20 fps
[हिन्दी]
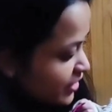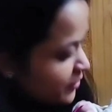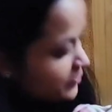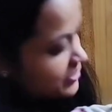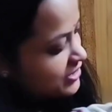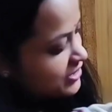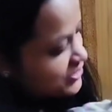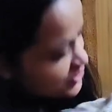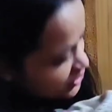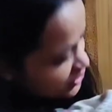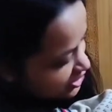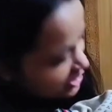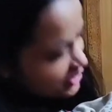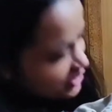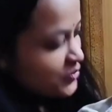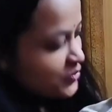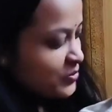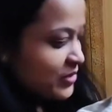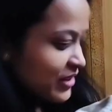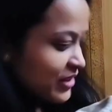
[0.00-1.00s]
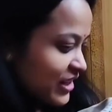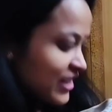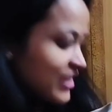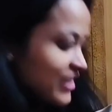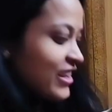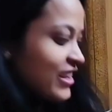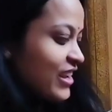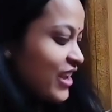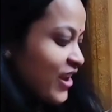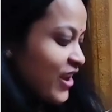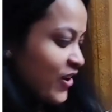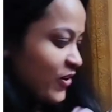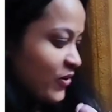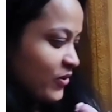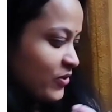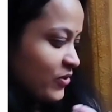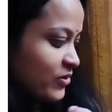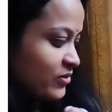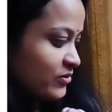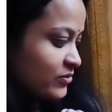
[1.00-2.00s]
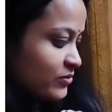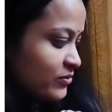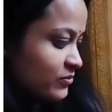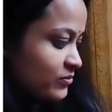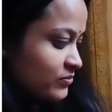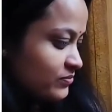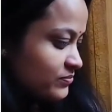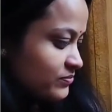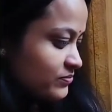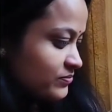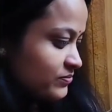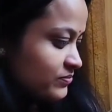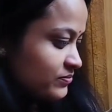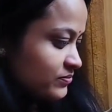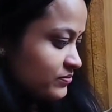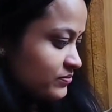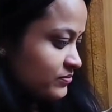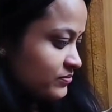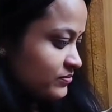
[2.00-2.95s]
इतनी छोटी सी उम्र में करते क्या हो पोटी